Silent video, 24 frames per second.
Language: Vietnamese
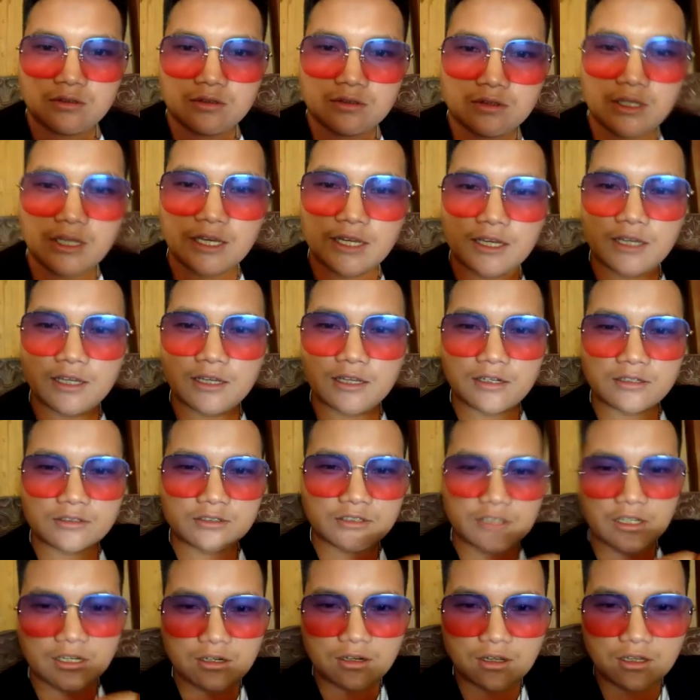nè
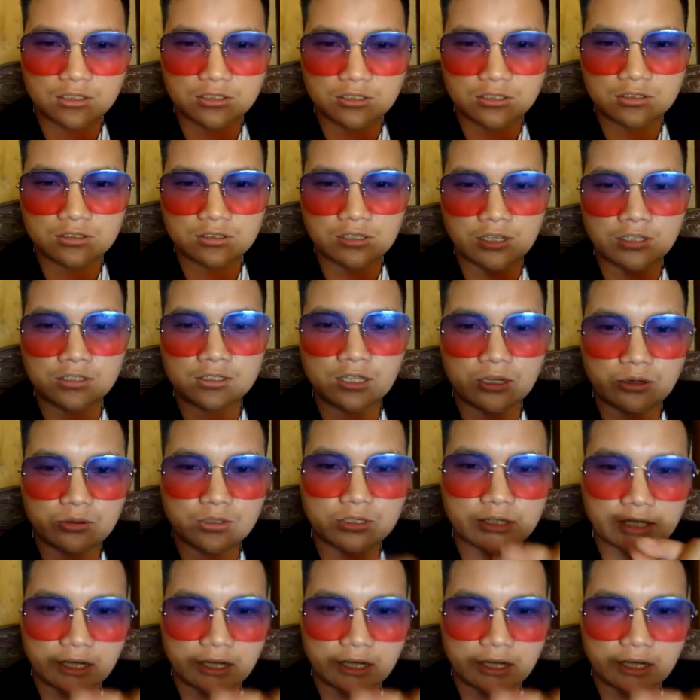chỉnh lo chỉnh tàu